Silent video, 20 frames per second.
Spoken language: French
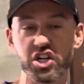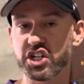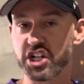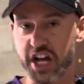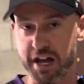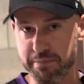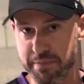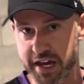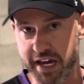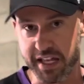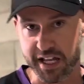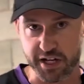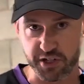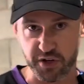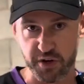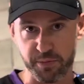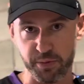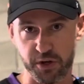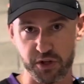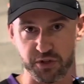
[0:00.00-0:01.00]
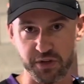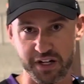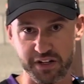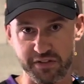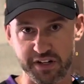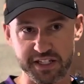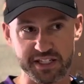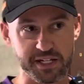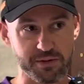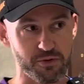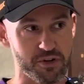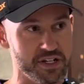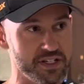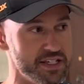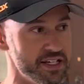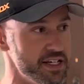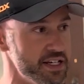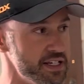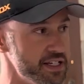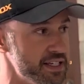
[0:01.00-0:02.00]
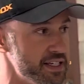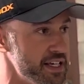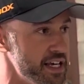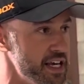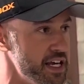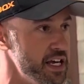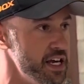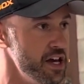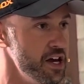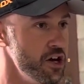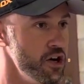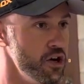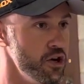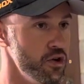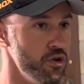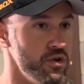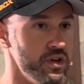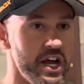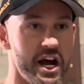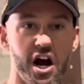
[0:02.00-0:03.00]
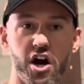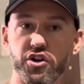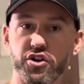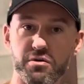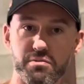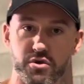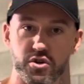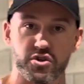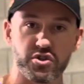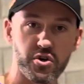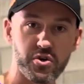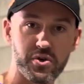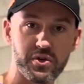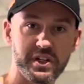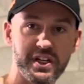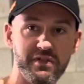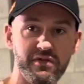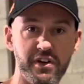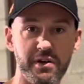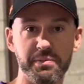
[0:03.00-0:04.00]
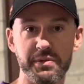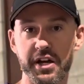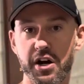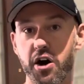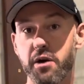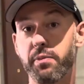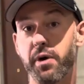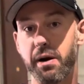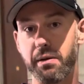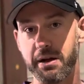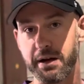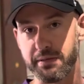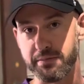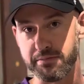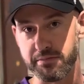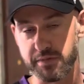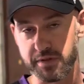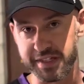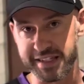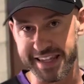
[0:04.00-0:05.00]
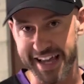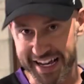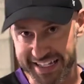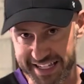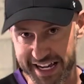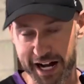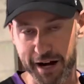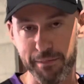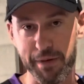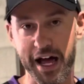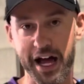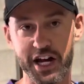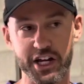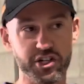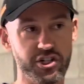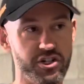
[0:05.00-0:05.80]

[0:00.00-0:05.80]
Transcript: jamais dans un produit Advanced Racing, c'est une erreur de mesure qui va mener à un problème d'assemblage.